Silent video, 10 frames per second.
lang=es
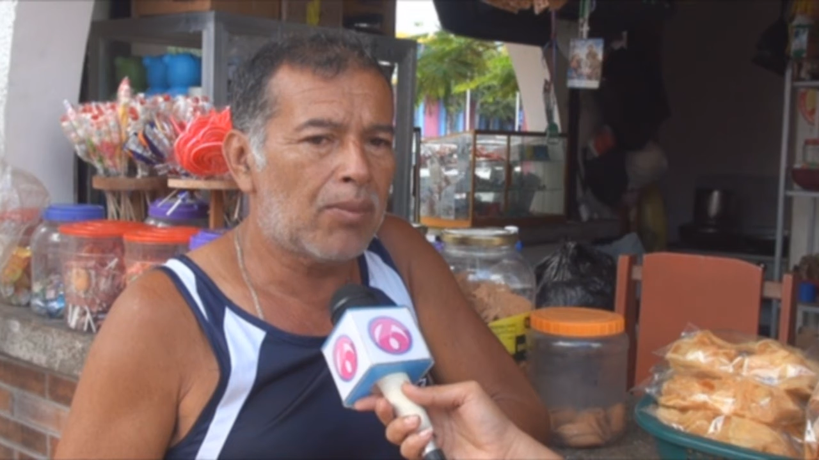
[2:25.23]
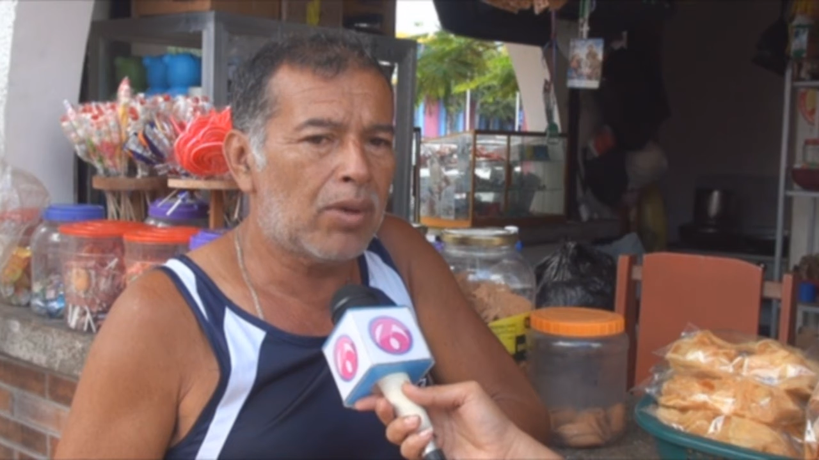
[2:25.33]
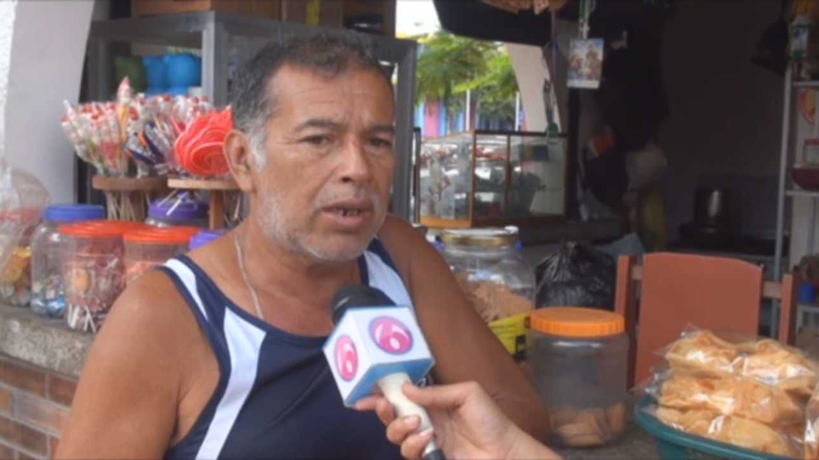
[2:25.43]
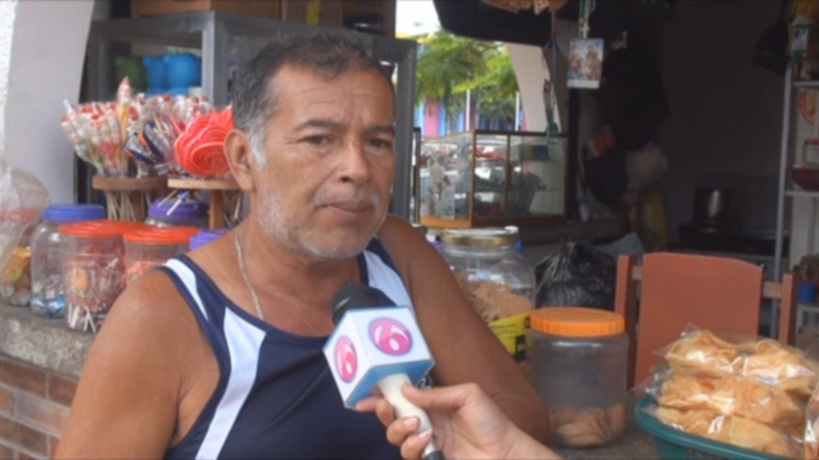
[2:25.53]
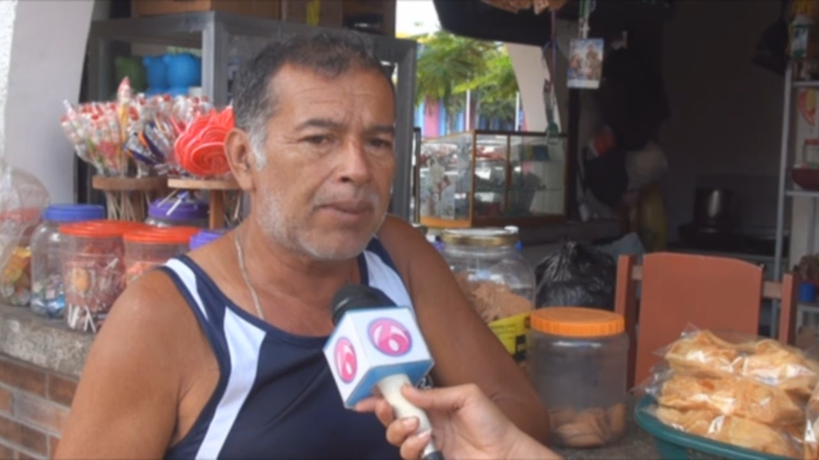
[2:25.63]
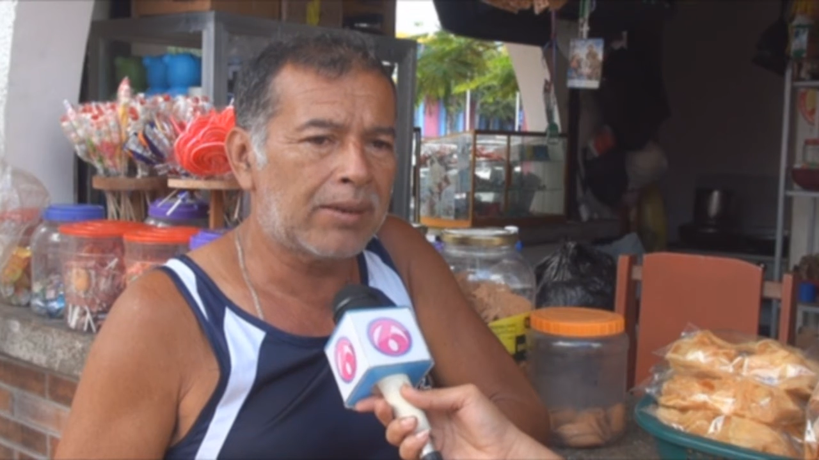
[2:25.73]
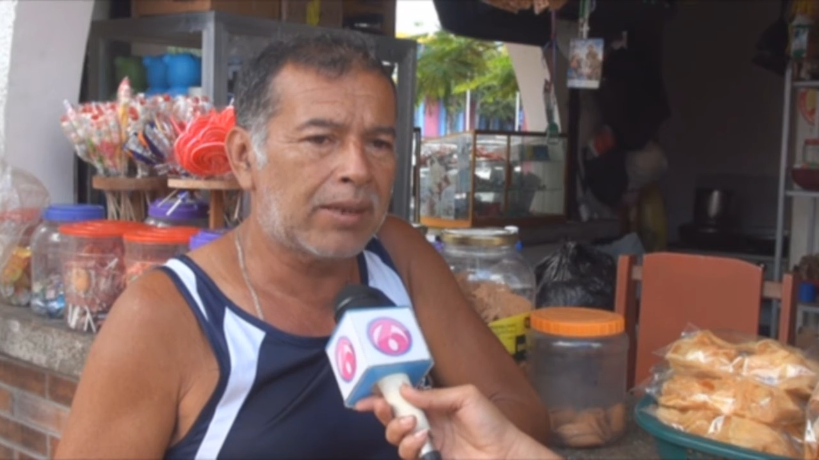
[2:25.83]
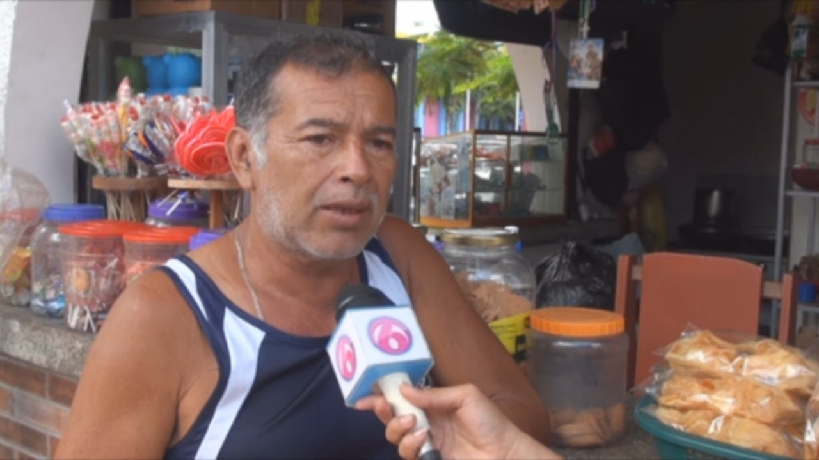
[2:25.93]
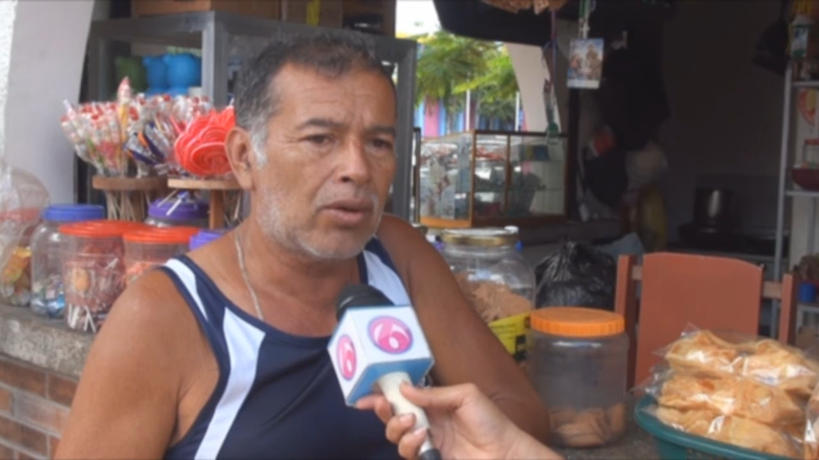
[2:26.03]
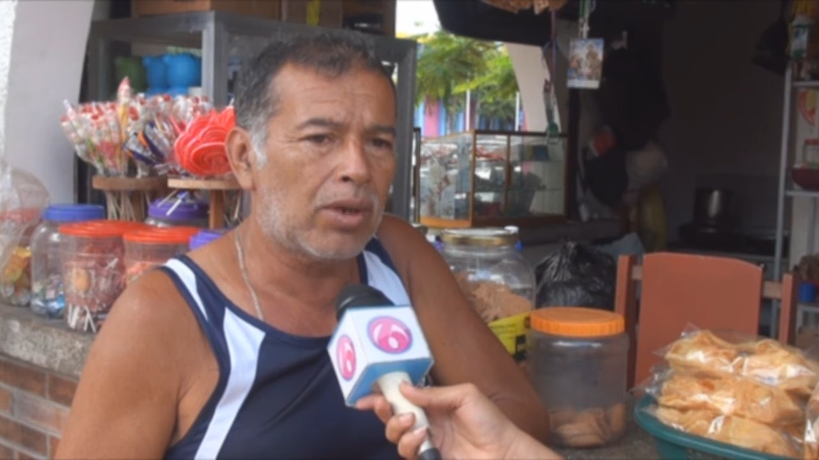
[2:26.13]
Una mujer
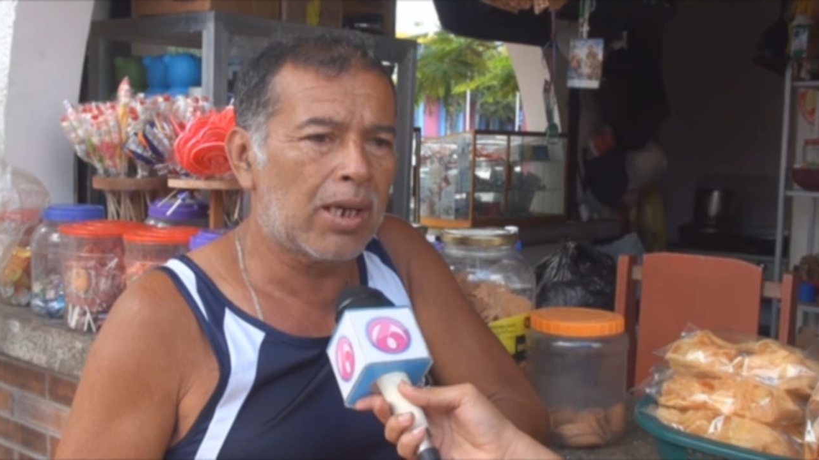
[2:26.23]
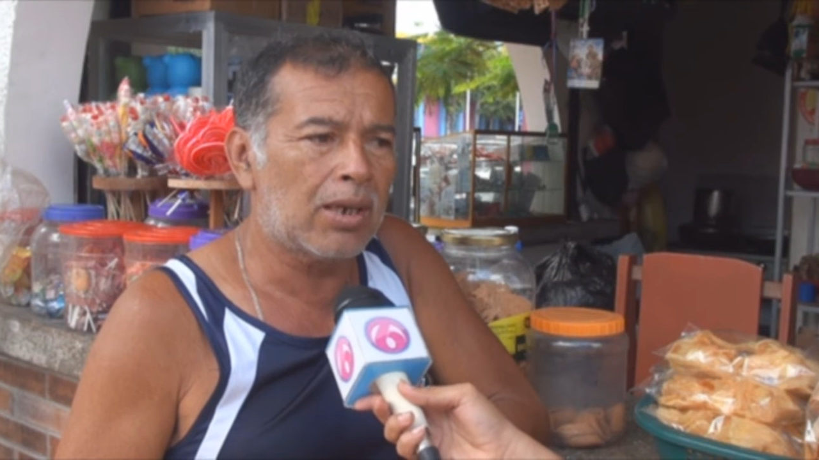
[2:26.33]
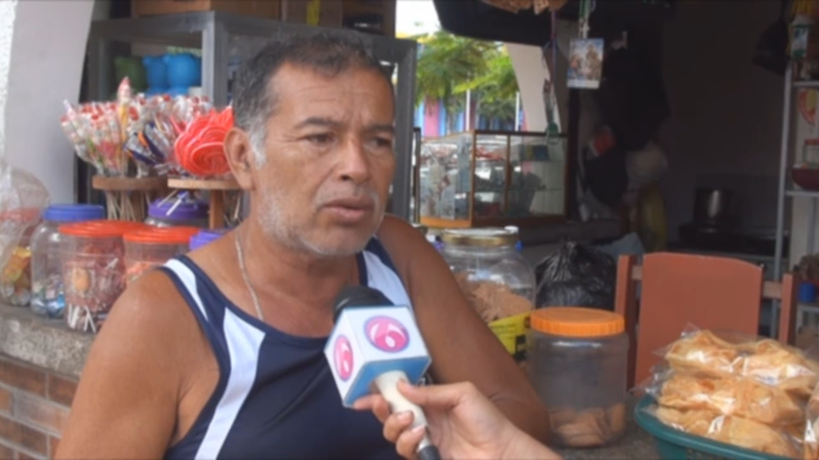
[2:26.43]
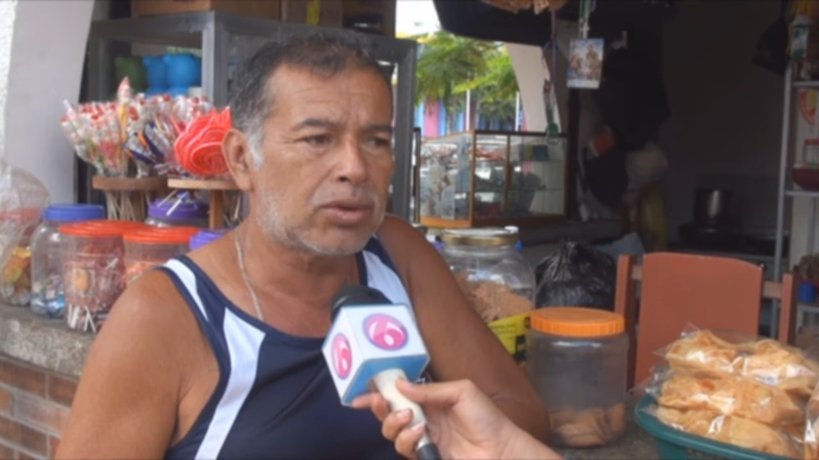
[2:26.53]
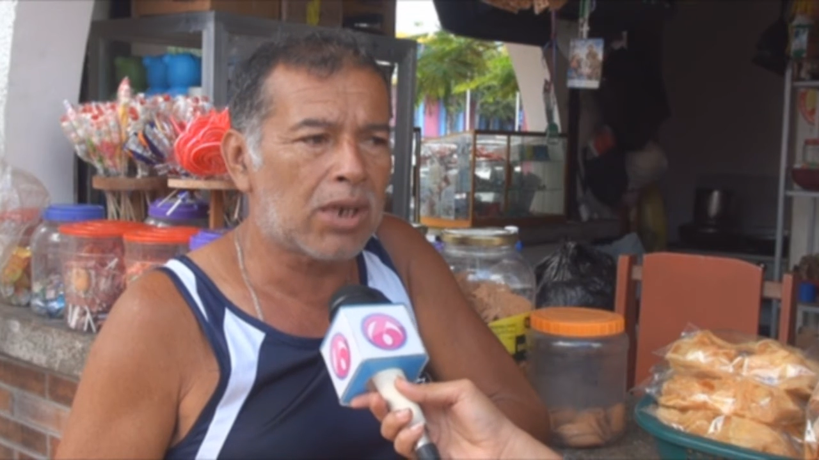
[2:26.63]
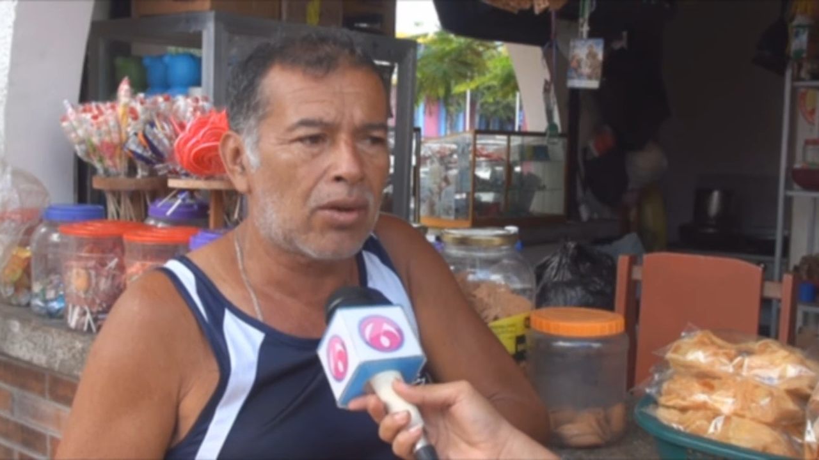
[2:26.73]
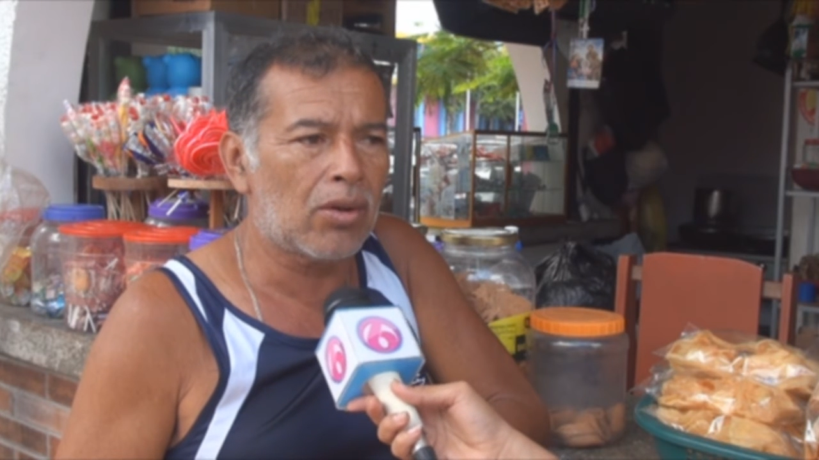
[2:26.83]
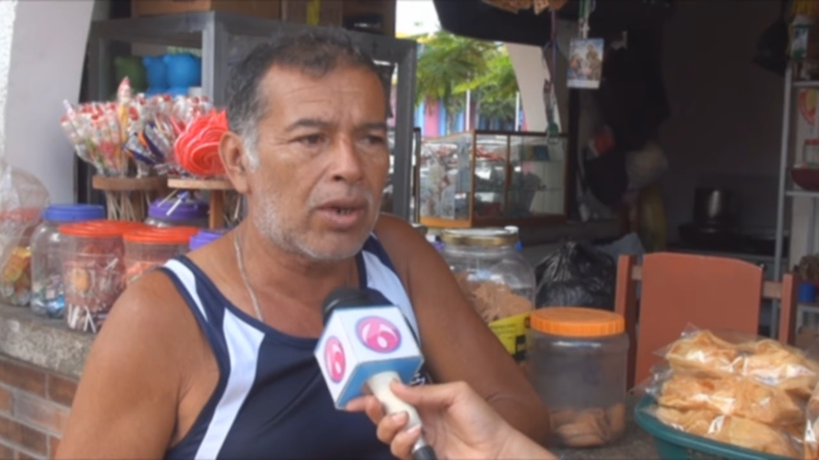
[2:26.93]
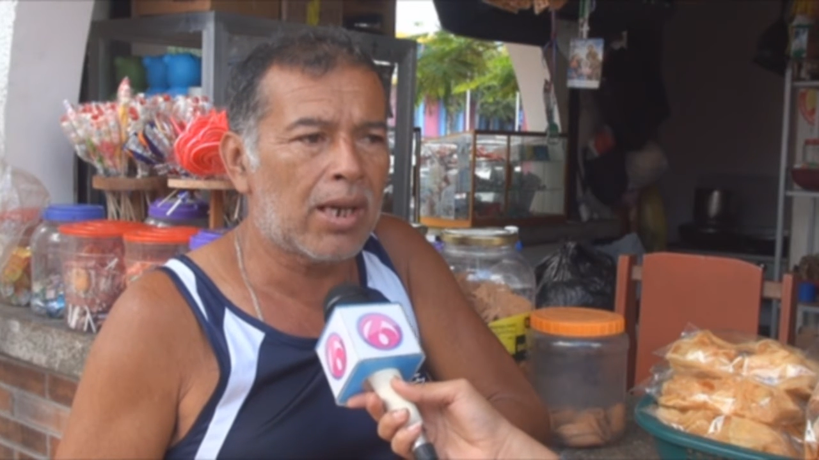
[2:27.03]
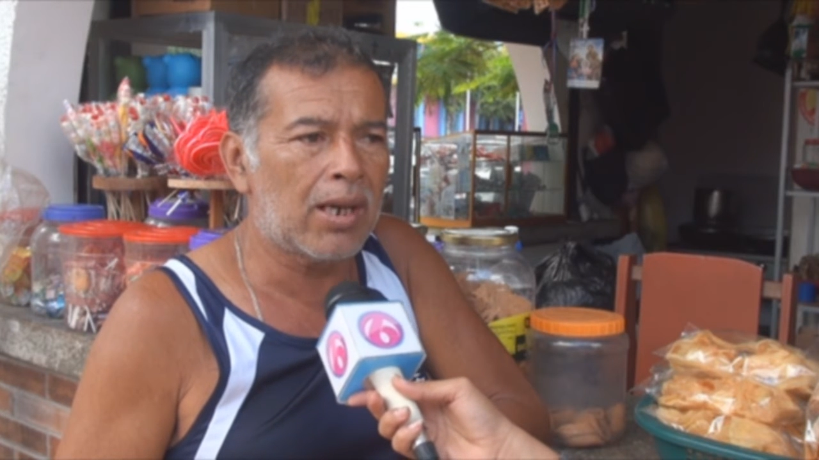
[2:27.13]
emprendedora,
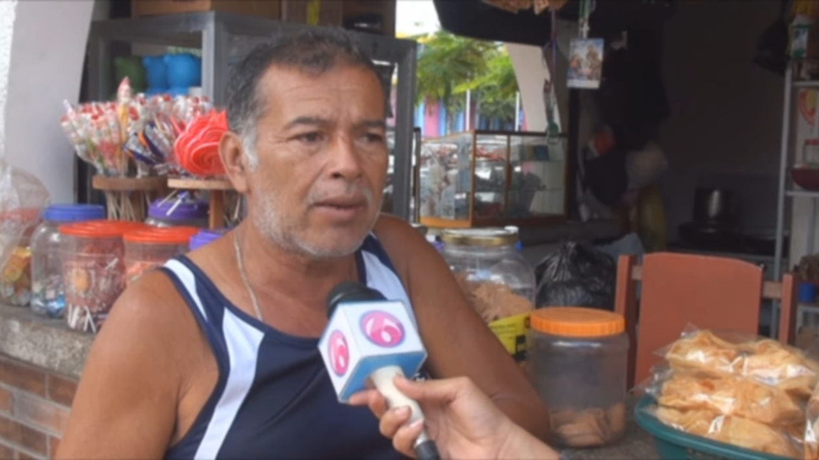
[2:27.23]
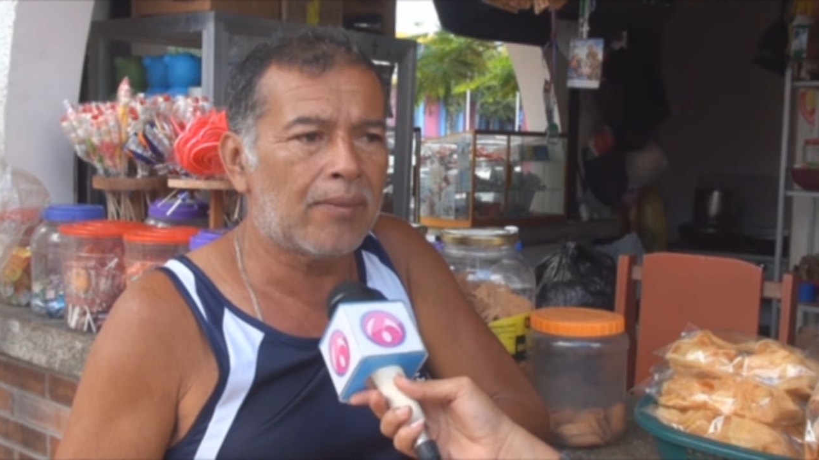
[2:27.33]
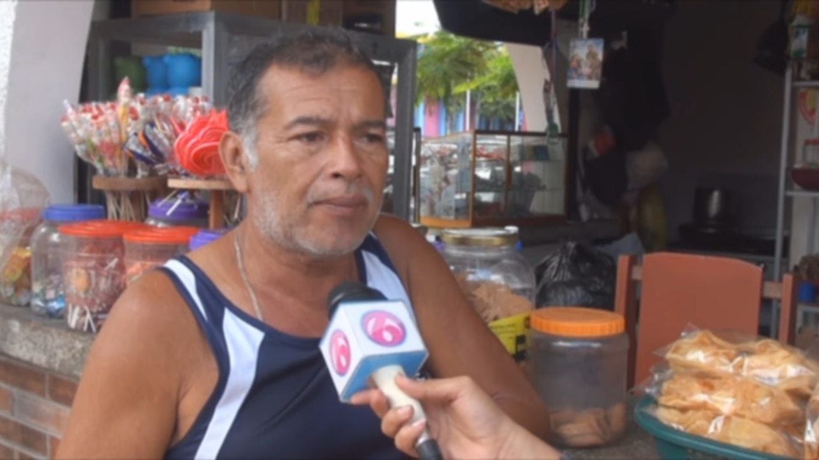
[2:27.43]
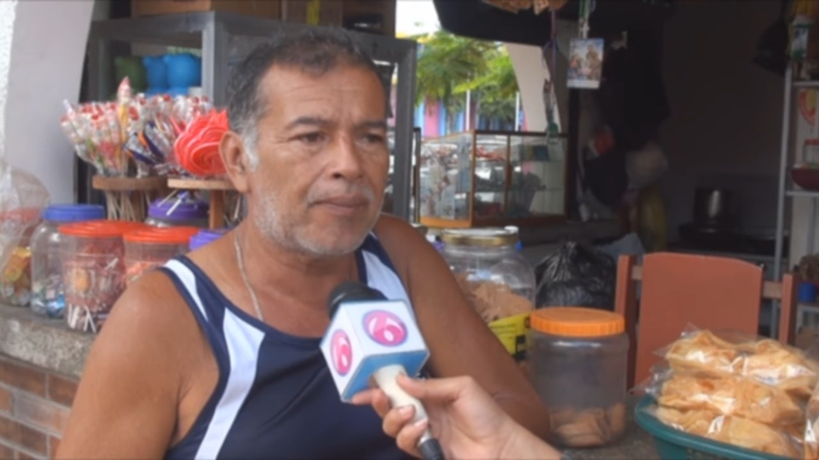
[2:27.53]
luchadora,